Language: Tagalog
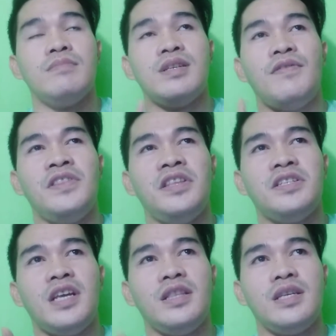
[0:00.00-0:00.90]

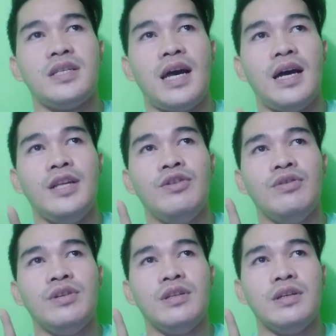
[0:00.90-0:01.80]
70s, 80s, uh,
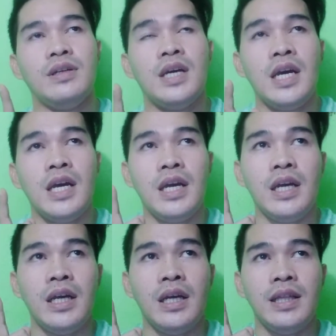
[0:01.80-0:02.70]
nung
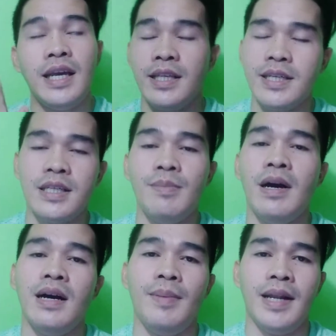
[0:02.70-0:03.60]
90s kasi
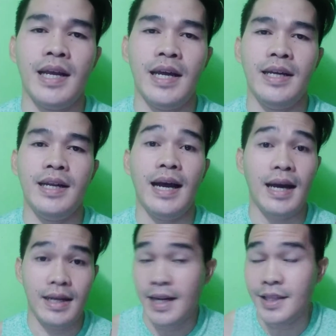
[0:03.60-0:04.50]
mga kabarangay
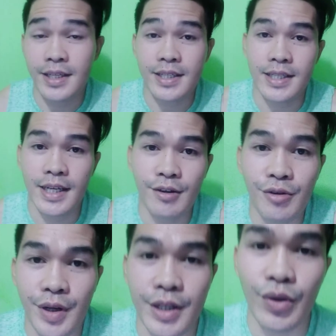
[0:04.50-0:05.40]
90s kasi
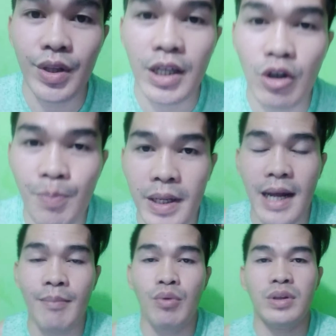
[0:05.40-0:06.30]
ako eh. So, hindi ko pa
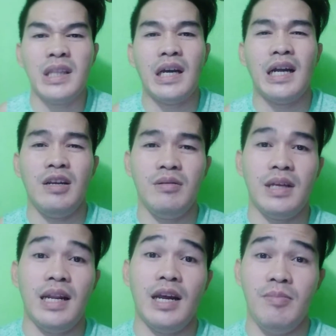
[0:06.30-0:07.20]
naabutan
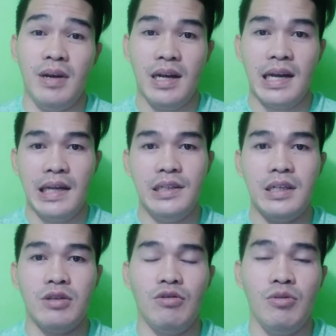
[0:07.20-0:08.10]
talaga yung mga
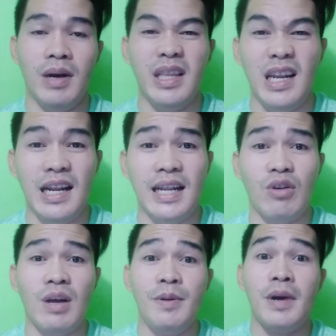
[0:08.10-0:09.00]
gadgets. So, yung mga
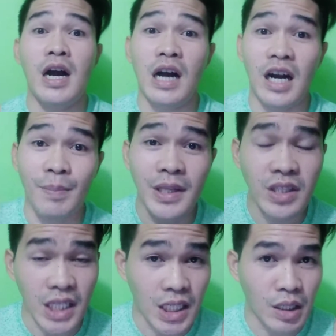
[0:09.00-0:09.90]
nilalaro namin, mga
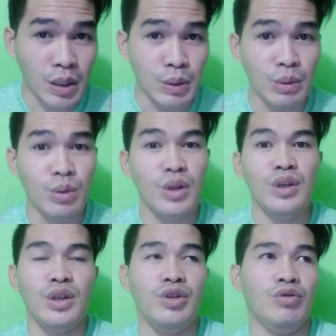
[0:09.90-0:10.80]
Carpentero,
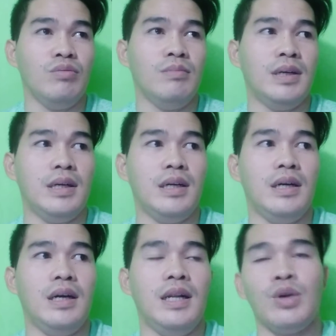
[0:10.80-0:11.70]
yung
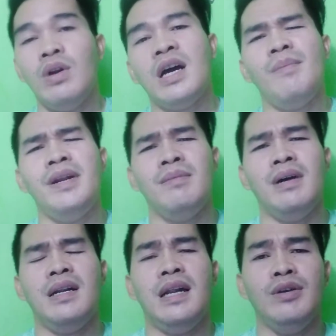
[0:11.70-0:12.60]
mga laro lang kami ng
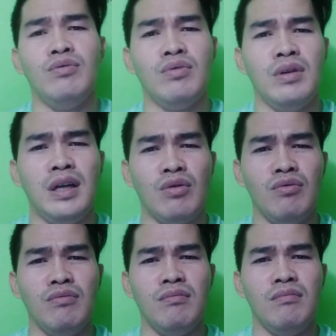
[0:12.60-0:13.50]
mga layo, larong